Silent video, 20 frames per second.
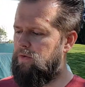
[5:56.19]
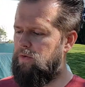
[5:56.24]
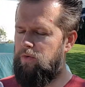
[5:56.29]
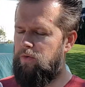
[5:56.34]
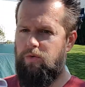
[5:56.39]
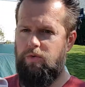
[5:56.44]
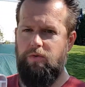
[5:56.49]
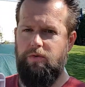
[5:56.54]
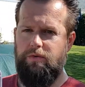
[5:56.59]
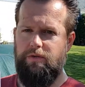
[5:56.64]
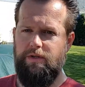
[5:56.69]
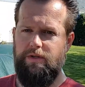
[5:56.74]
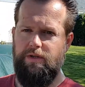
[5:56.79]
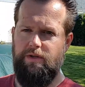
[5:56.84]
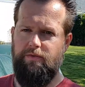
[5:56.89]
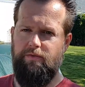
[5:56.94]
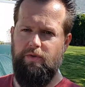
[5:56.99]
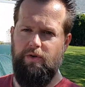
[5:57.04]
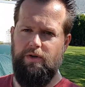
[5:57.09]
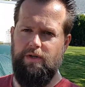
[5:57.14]
Und
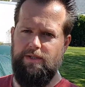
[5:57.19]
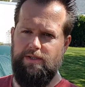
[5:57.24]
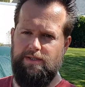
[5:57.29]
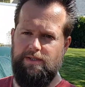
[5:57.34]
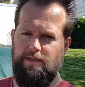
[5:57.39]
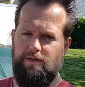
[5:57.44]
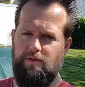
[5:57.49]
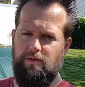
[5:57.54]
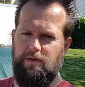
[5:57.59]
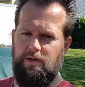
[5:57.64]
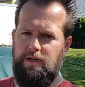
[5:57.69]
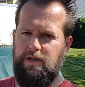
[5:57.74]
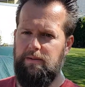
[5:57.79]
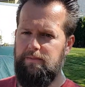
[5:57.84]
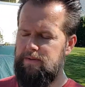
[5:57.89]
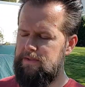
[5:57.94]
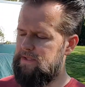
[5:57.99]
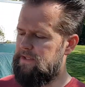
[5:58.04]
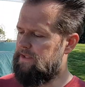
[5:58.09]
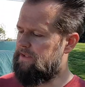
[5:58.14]
hier vorne ist dann noch eine
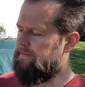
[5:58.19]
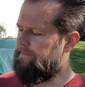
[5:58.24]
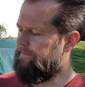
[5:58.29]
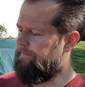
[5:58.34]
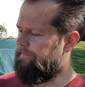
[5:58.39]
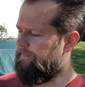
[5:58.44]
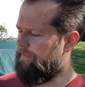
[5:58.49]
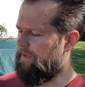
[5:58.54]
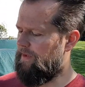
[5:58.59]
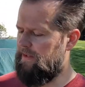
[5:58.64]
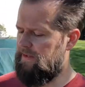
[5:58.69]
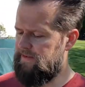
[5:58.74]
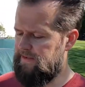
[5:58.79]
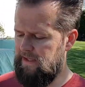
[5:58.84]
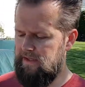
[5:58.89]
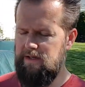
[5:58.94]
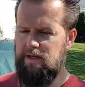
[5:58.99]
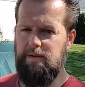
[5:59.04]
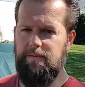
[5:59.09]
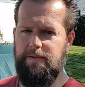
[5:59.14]
Klappe drin. Die
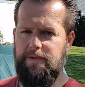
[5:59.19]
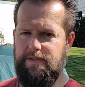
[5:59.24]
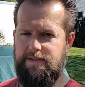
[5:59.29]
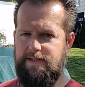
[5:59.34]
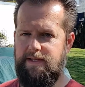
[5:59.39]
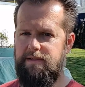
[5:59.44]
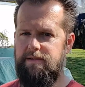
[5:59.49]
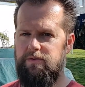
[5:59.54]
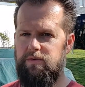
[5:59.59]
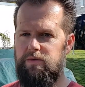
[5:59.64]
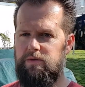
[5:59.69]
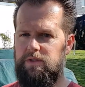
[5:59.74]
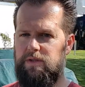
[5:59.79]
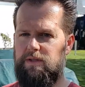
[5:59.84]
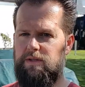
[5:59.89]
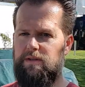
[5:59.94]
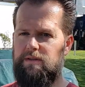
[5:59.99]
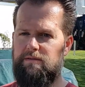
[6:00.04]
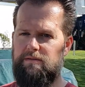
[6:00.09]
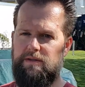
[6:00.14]
Sachen habe ich jetzt alle noch nicht
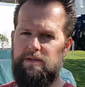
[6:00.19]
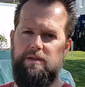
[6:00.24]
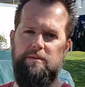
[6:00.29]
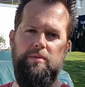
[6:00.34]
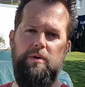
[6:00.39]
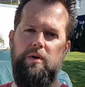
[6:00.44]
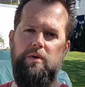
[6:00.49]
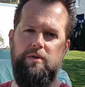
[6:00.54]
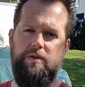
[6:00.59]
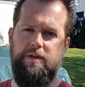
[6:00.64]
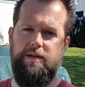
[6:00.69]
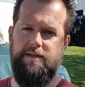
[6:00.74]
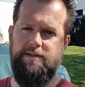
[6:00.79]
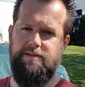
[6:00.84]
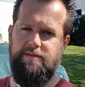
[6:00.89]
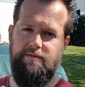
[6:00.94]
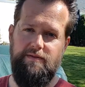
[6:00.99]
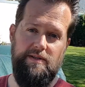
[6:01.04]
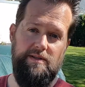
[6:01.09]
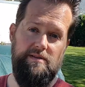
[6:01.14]
hier, weil die brauche ich
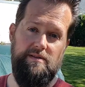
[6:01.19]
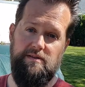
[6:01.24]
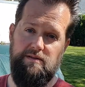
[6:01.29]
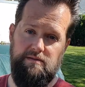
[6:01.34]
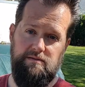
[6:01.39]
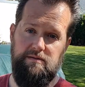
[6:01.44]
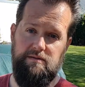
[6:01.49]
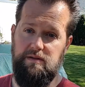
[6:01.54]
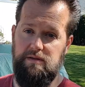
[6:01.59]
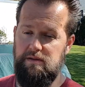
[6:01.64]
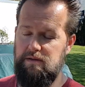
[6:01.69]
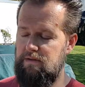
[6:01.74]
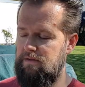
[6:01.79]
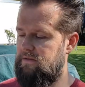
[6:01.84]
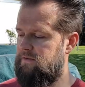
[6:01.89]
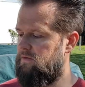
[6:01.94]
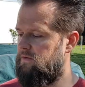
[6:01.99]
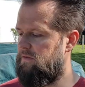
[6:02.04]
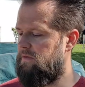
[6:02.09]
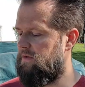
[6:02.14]
erst, wenn es drin
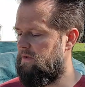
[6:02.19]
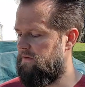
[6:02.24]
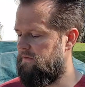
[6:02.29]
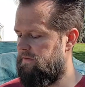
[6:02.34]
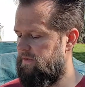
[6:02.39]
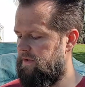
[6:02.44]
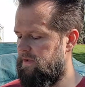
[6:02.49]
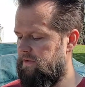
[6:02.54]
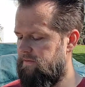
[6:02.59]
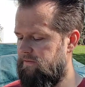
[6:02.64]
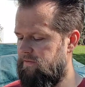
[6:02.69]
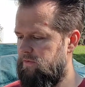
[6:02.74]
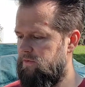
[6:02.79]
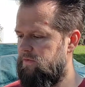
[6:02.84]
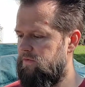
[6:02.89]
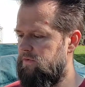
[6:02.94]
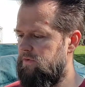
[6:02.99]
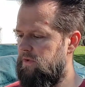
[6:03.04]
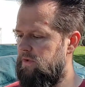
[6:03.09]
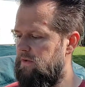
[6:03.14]
ist und irgendwie
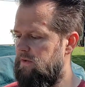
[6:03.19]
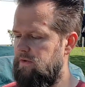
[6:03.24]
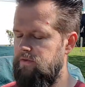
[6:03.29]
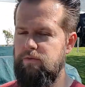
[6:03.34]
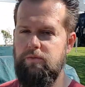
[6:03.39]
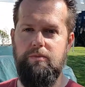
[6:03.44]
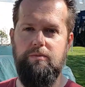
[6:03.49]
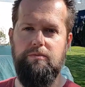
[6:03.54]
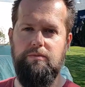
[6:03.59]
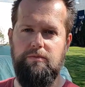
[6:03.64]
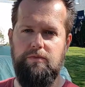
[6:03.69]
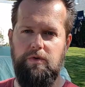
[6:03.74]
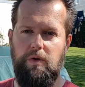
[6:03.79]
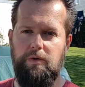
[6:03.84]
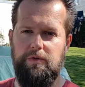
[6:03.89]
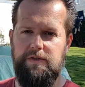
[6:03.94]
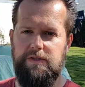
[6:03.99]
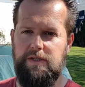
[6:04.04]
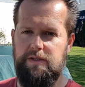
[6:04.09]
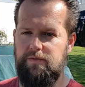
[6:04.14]
funktioniert. Also so
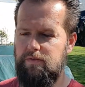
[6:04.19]
aussieht,